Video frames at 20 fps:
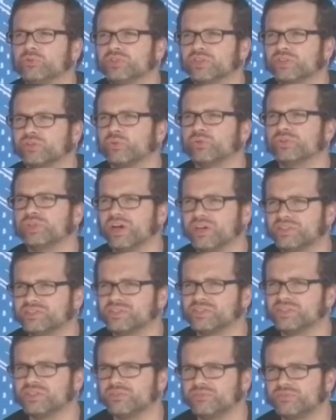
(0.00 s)
faut dire qu'on est
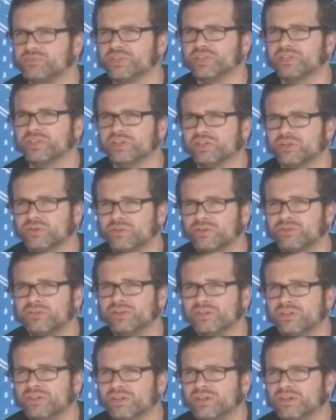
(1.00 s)
assez
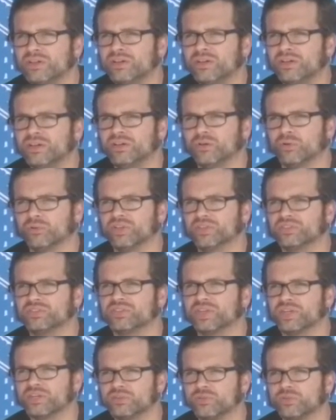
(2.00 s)
fainéant et on
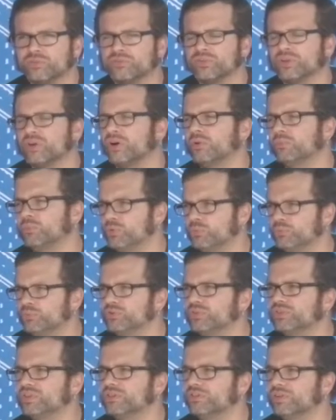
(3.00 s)
essaye de faire un peu
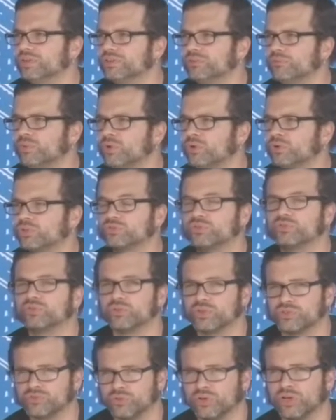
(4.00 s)
plus d'événements, que ce
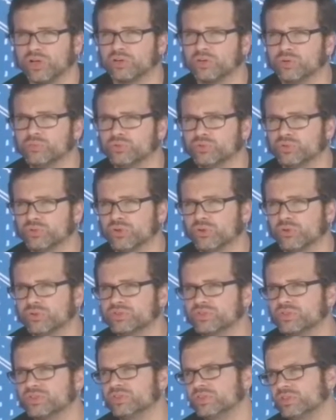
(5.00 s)
soit sur la commune de
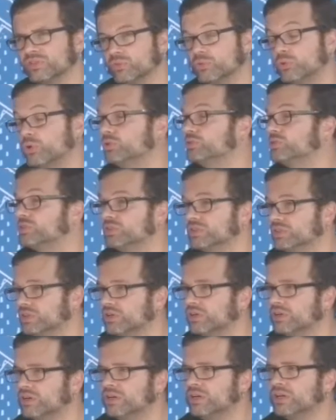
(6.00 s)
Lancy ou aussi
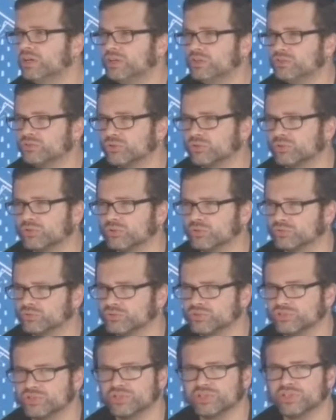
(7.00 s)
euh, sur le
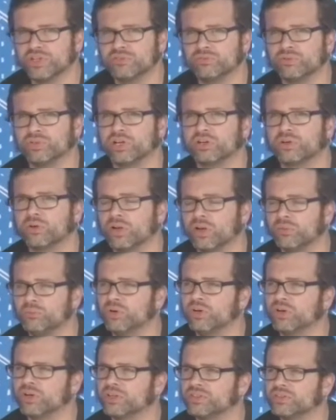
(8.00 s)
canton de Genève. On a
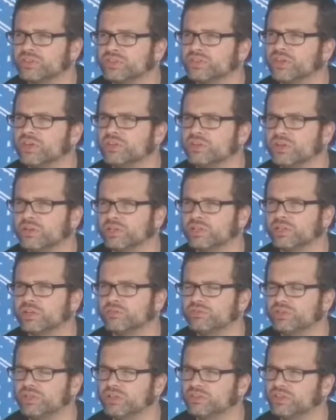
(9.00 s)
collaboré cette année avec
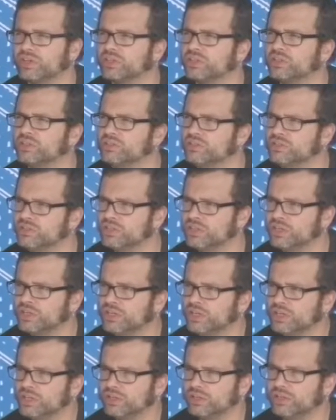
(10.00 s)
la Villa Tacchini
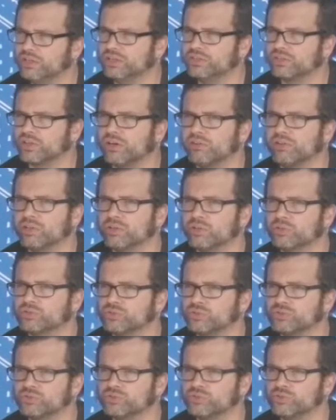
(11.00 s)
et les travailleurs
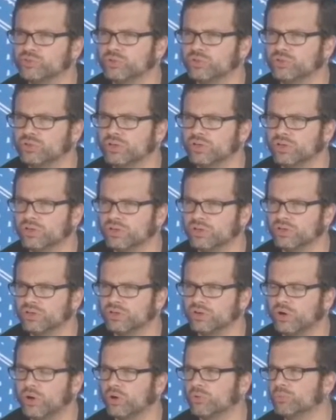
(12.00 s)
sociaux
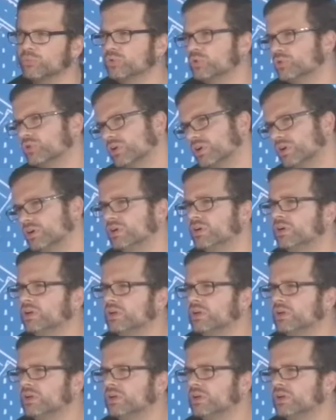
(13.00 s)
euh, hors mur